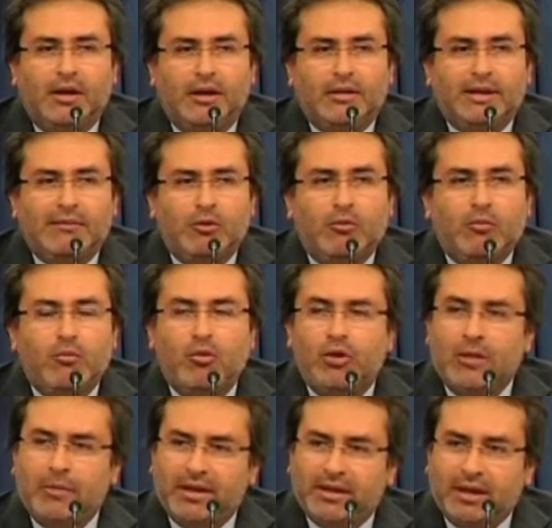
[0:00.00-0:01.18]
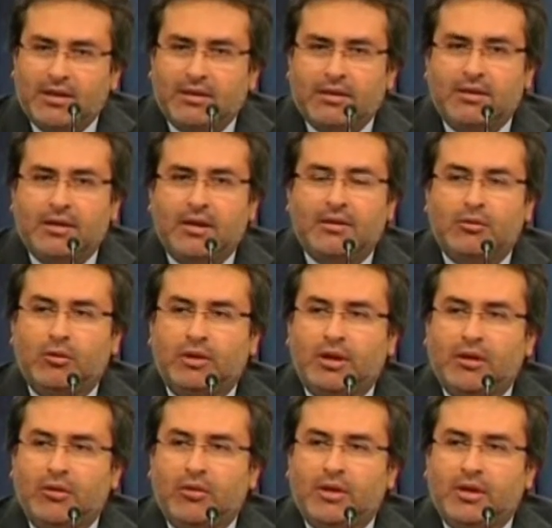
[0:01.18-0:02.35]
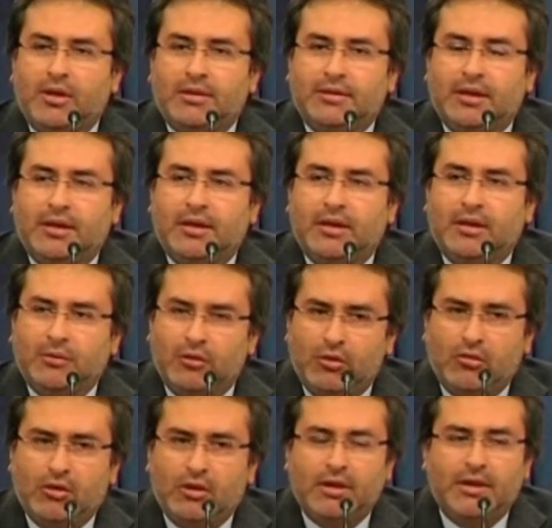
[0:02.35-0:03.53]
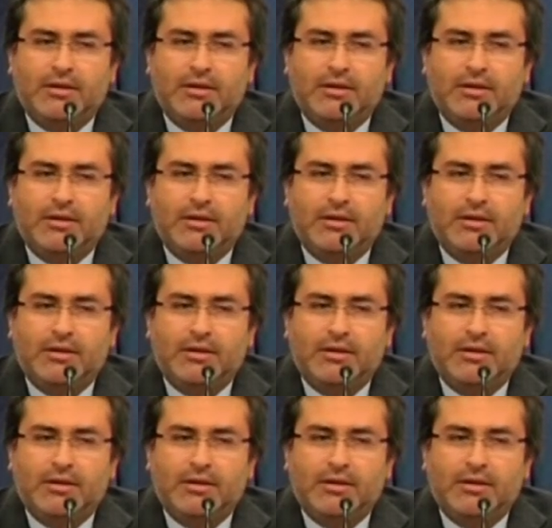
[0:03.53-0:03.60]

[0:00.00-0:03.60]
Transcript: y estamos muy expectantes del resultado de esta reunión.